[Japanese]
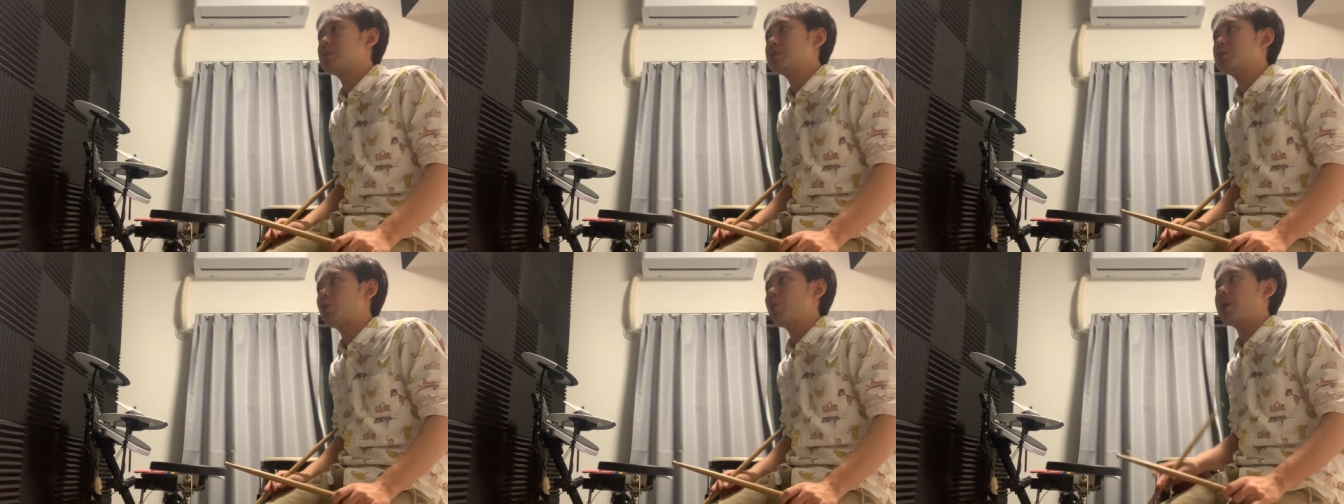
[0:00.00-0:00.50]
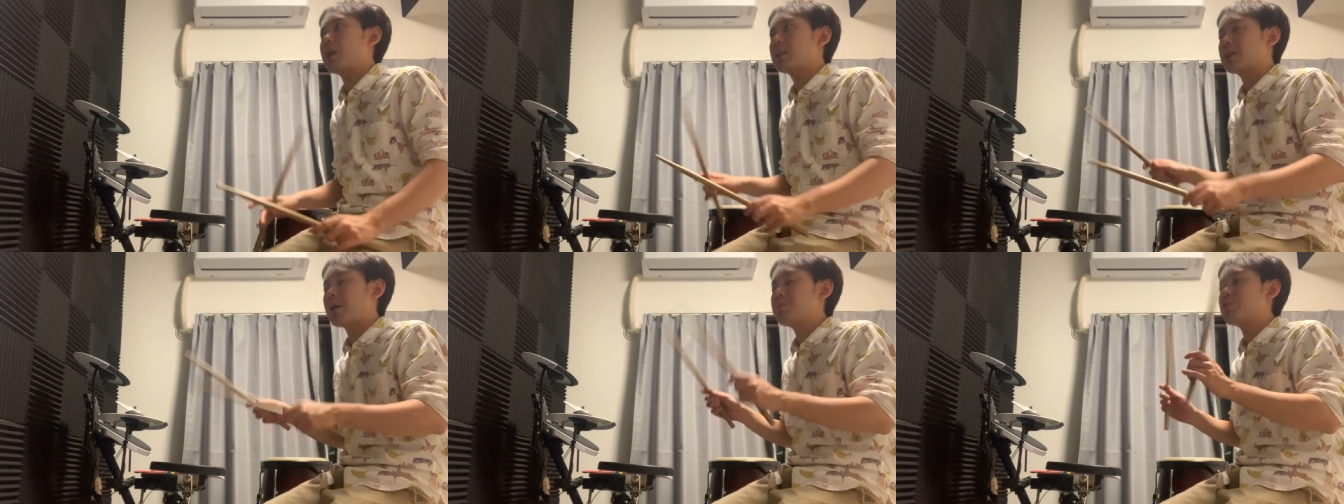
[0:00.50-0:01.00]
それが
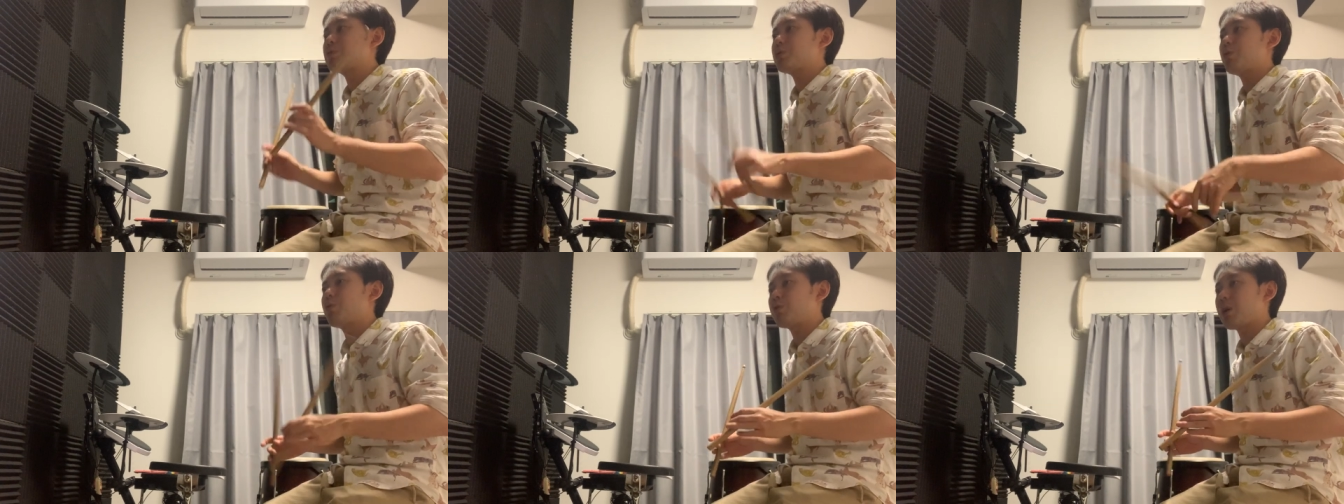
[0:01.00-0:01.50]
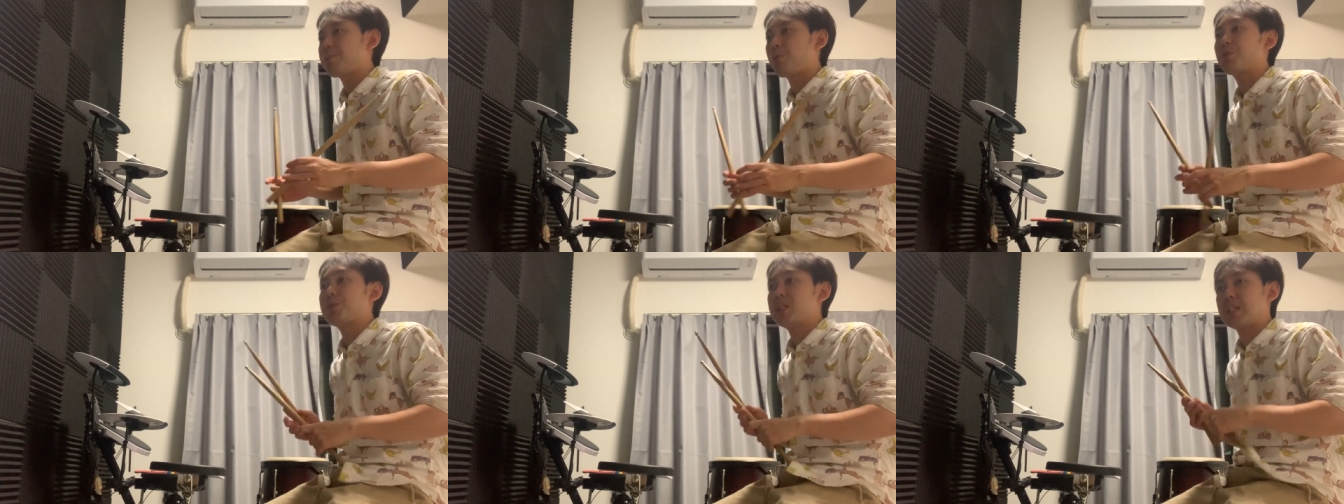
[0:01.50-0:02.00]
ダブルストロークは
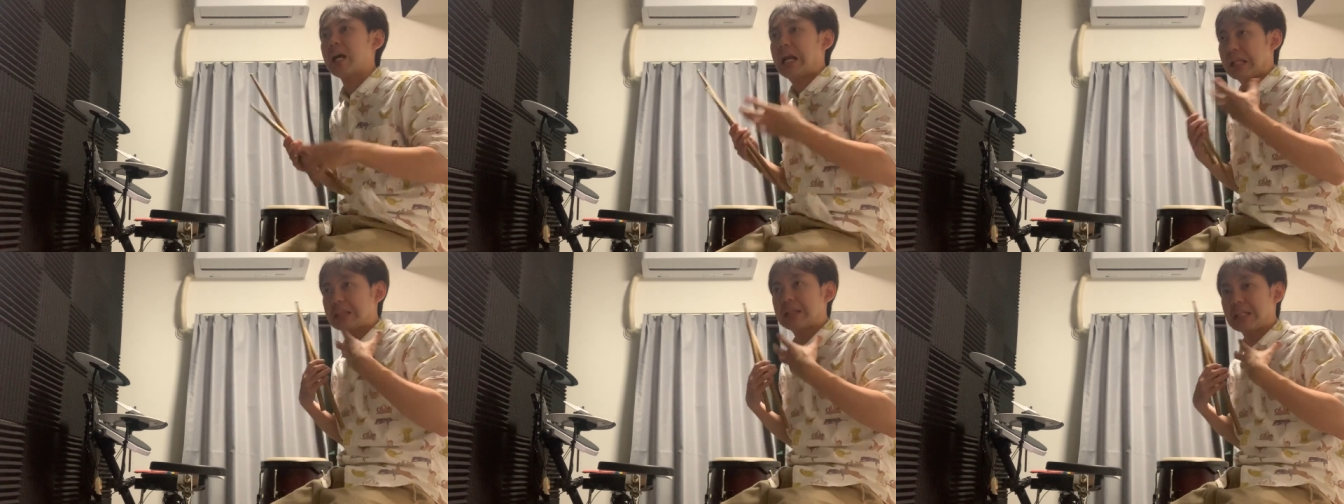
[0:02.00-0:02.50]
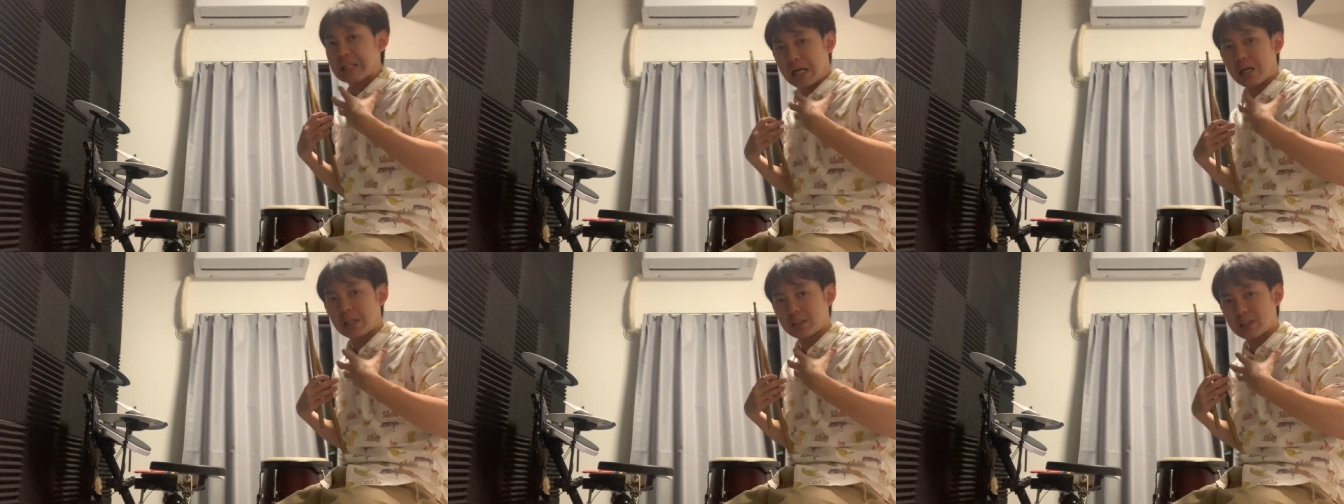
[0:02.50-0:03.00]
僕に習って
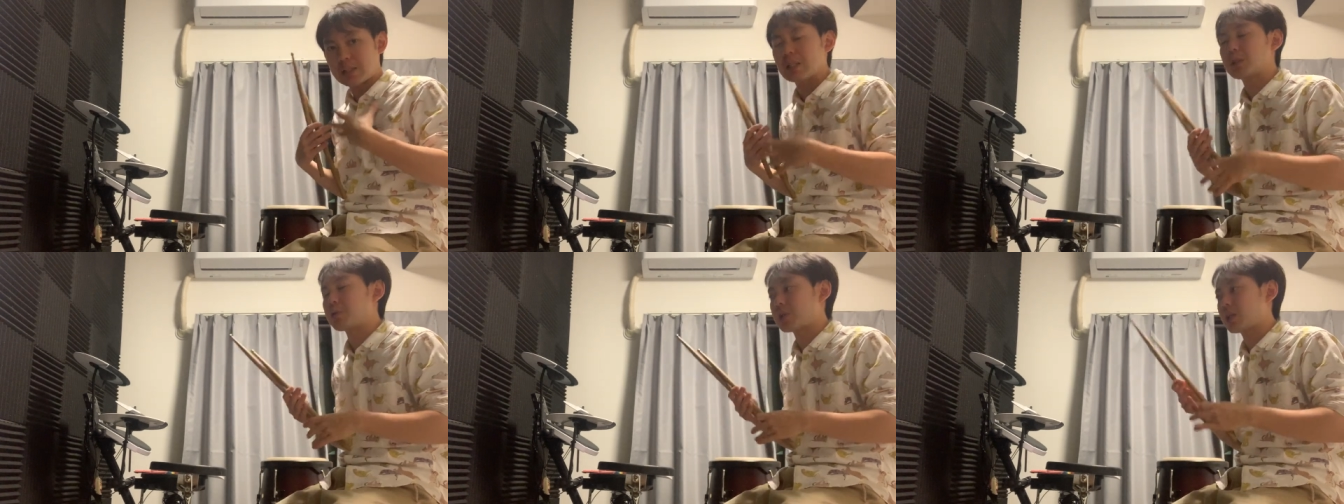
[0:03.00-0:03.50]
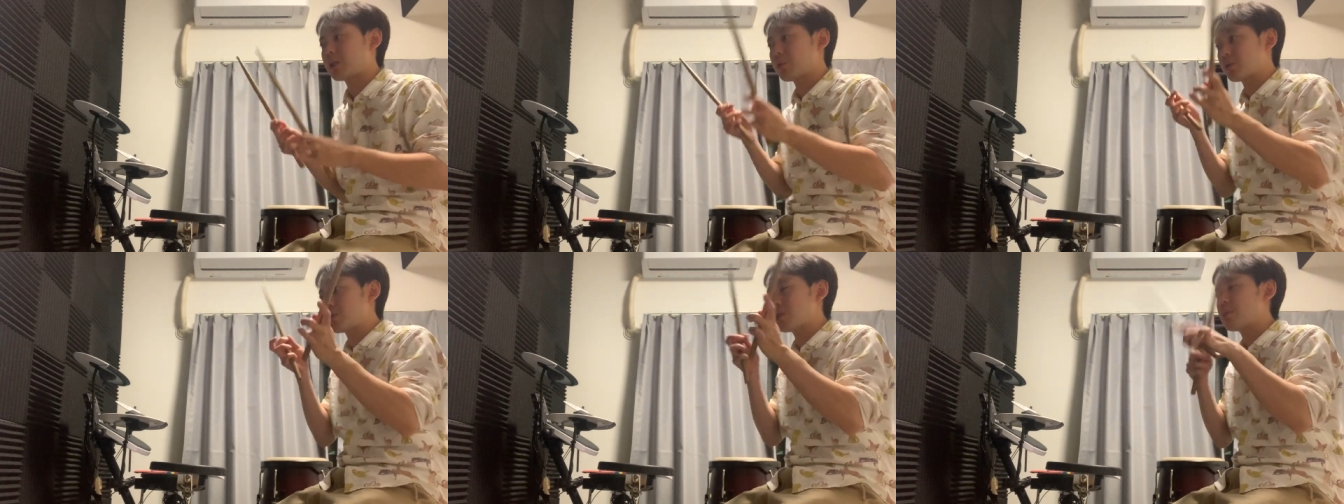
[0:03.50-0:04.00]
なかった生徒さんってこ
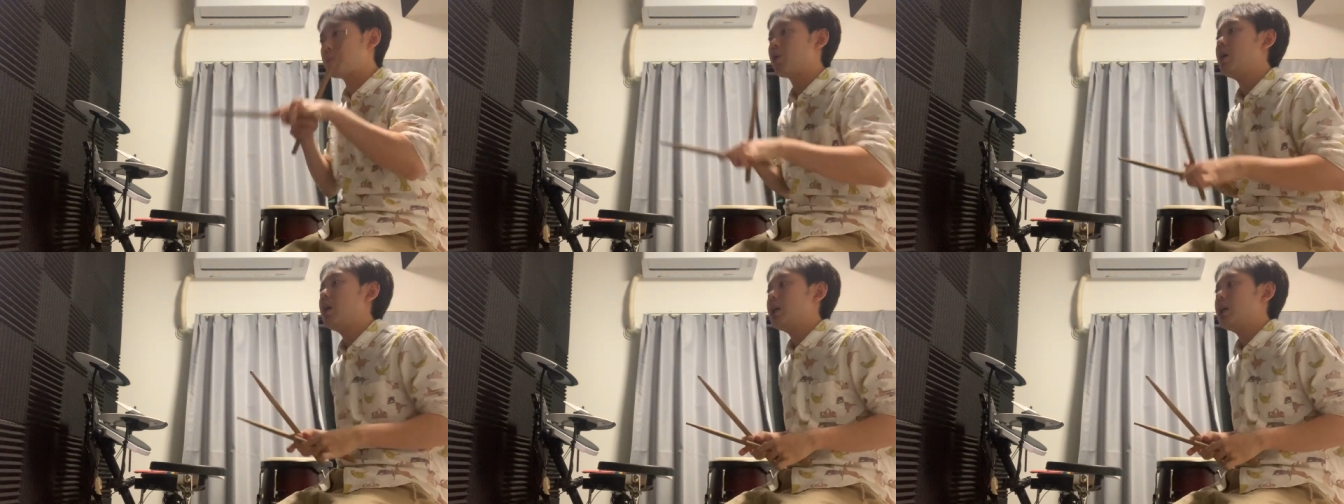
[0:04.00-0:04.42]
とですね。もう